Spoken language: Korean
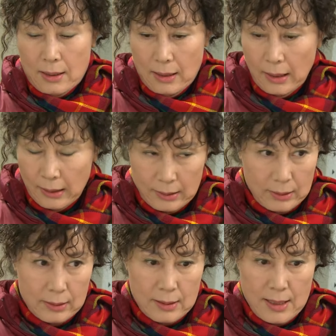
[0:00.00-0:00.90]
아휴,
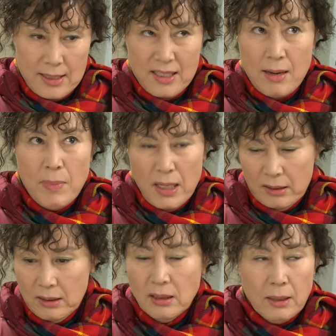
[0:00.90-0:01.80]
참말로
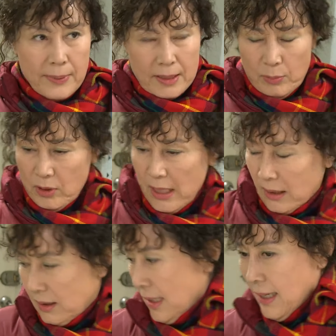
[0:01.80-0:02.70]
들어봤으면 살다.